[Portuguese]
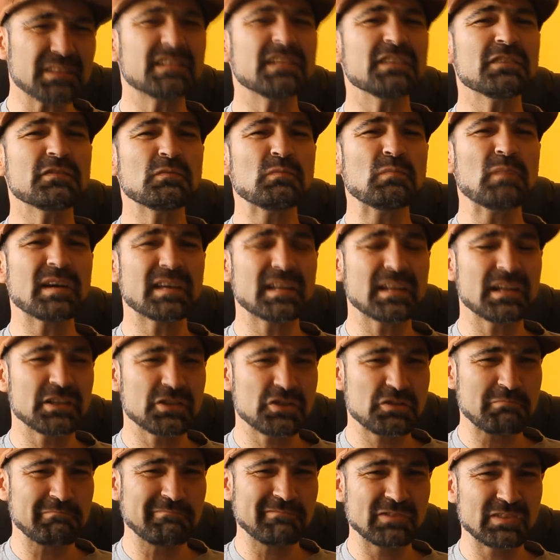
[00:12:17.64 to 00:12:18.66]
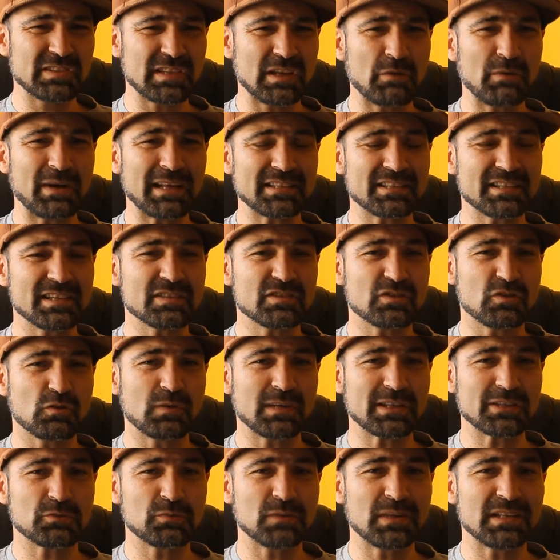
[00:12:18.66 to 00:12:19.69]
teve uma grande explosão há 3 ou
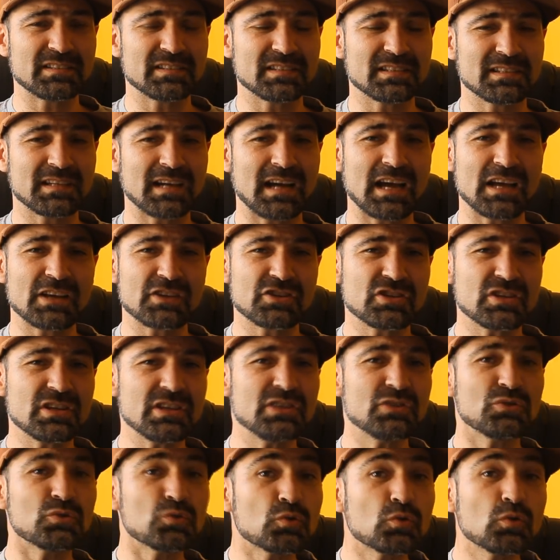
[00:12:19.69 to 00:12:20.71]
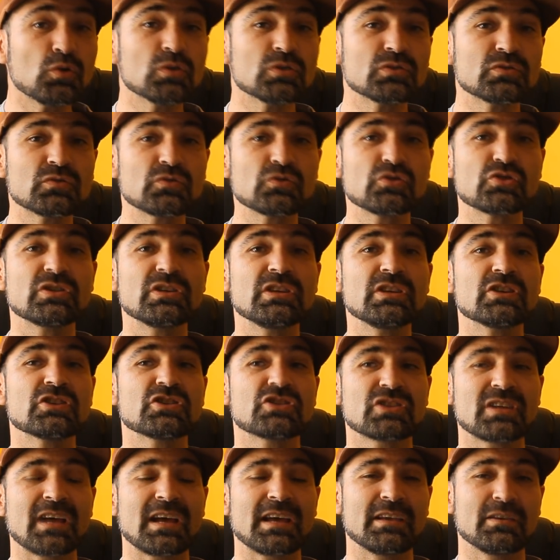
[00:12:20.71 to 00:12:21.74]
4 anos atrás e todos os
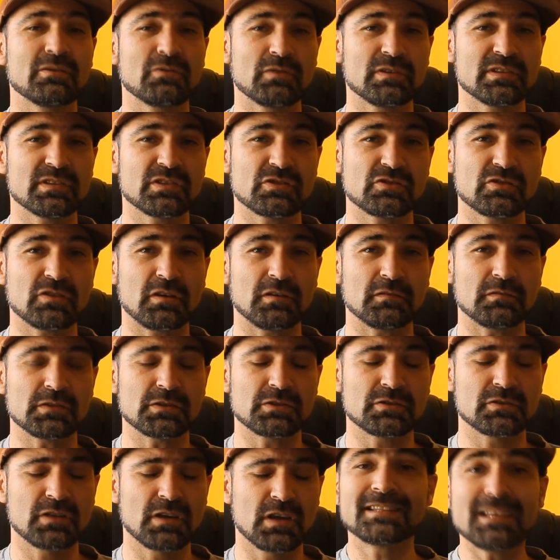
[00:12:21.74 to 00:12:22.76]
dias saem coisas novas.